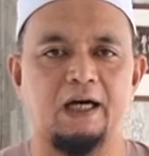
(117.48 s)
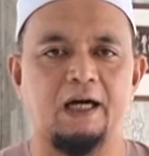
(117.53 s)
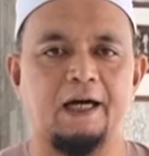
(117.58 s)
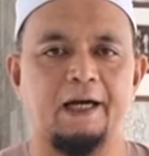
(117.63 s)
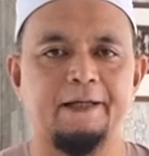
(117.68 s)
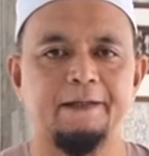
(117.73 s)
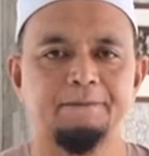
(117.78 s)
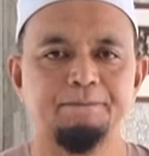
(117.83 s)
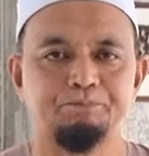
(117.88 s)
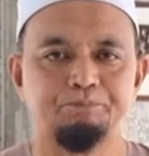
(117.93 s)
ท้า
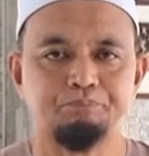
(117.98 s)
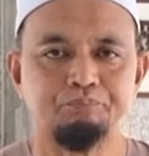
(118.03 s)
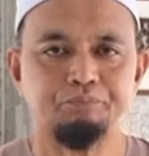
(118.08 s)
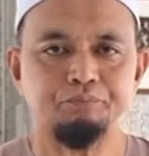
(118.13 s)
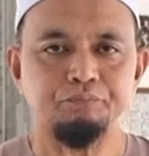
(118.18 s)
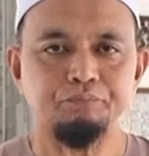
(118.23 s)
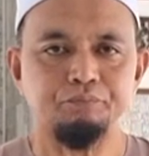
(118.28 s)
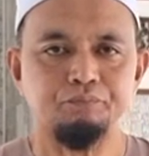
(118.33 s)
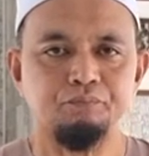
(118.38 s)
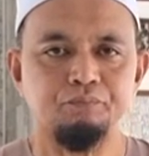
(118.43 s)
ย
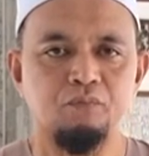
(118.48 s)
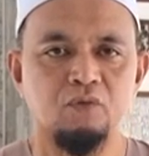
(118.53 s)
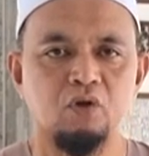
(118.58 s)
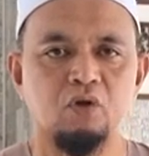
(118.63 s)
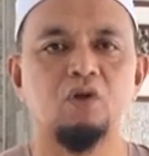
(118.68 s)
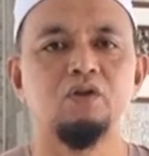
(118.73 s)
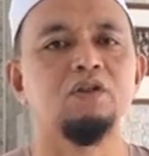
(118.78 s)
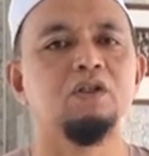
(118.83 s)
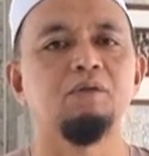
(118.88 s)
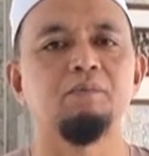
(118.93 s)

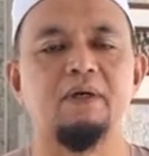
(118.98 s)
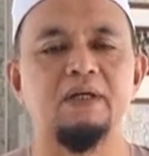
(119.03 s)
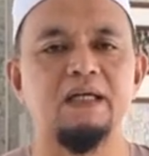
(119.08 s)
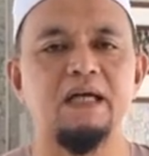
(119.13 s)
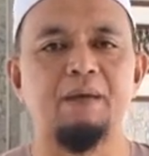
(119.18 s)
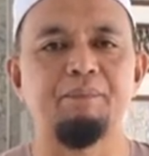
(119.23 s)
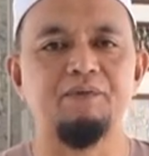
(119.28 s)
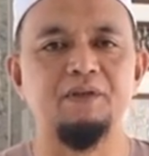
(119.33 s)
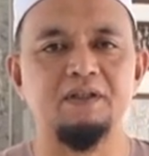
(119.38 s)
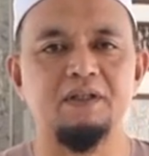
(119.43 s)
ก็จึงพยา
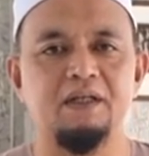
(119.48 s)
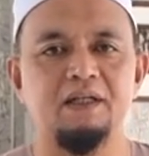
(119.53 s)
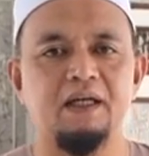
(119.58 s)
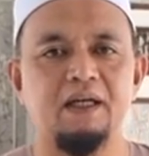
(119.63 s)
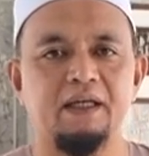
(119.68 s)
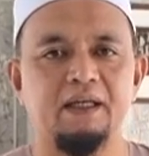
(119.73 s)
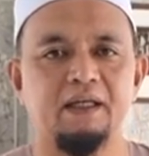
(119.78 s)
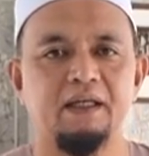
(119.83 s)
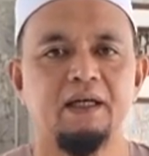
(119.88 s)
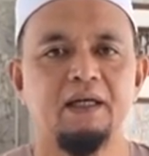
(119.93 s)
ยามที่จะ
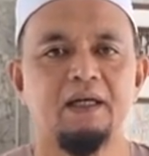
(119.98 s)
ได้